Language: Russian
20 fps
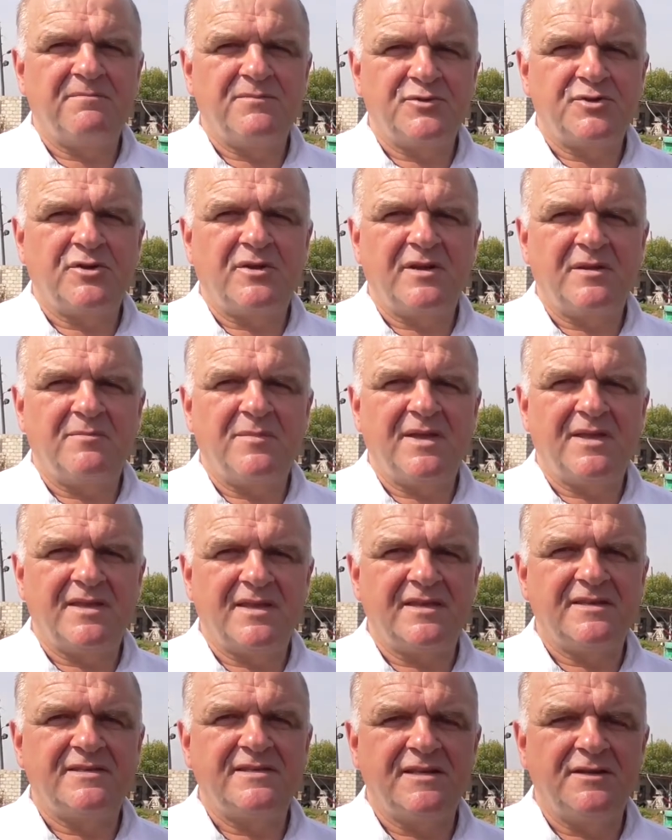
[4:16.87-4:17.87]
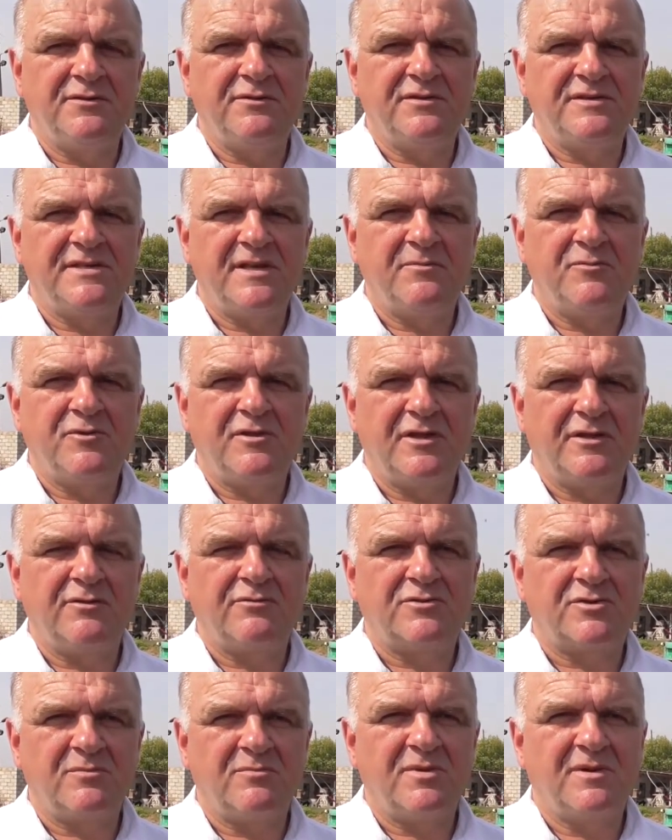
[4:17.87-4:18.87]
пчелы иметь и сильную семью для
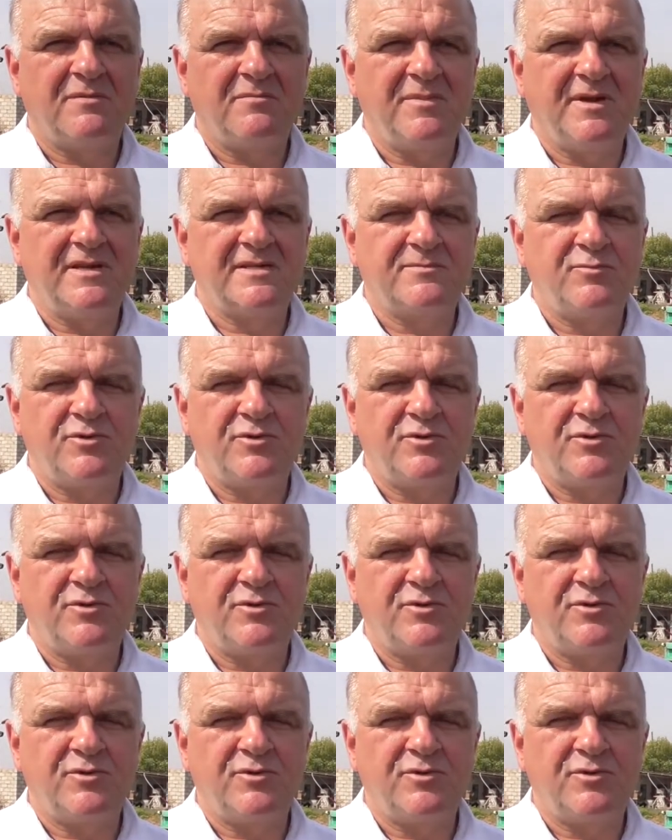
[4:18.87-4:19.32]
того, чтобы были